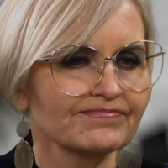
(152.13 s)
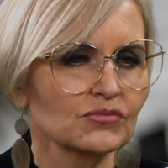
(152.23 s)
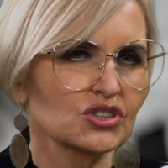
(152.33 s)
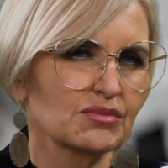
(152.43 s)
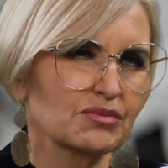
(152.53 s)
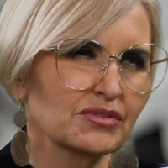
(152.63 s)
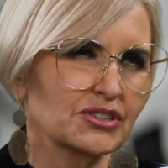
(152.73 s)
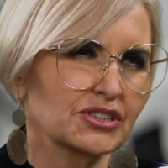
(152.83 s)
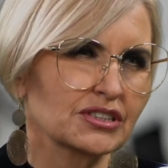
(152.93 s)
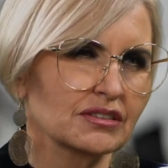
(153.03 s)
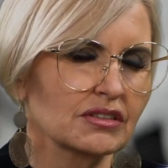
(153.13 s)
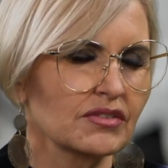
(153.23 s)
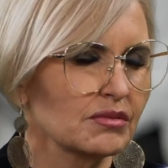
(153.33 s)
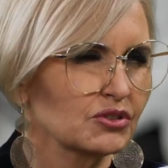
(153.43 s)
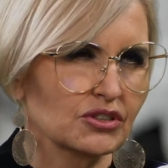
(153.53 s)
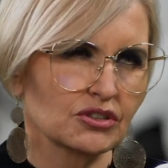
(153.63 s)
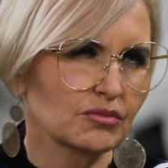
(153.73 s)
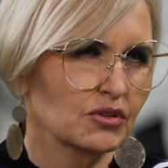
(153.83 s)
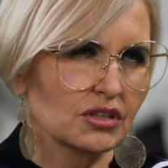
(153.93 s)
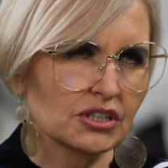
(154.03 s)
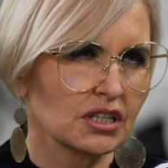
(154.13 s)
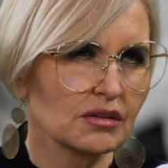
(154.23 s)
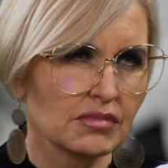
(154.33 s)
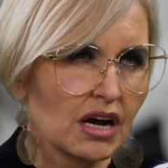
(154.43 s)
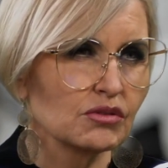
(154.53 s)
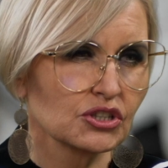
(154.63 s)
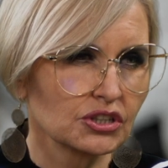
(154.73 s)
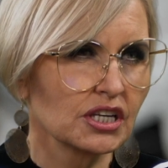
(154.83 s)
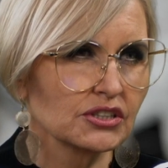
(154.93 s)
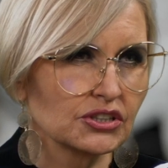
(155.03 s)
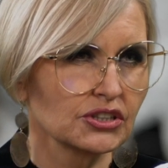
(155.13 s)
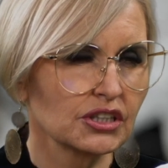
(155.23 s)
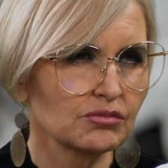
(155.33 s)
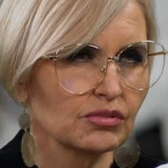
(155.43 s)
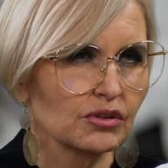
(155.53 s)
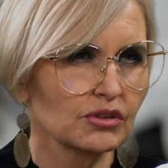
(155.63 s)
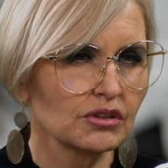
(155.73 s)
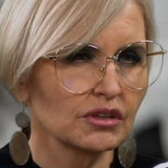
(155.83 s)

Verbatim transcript: można by powiedzieć, no nie wiem, czy to jest dobre określenie, miały szczęście, bo y,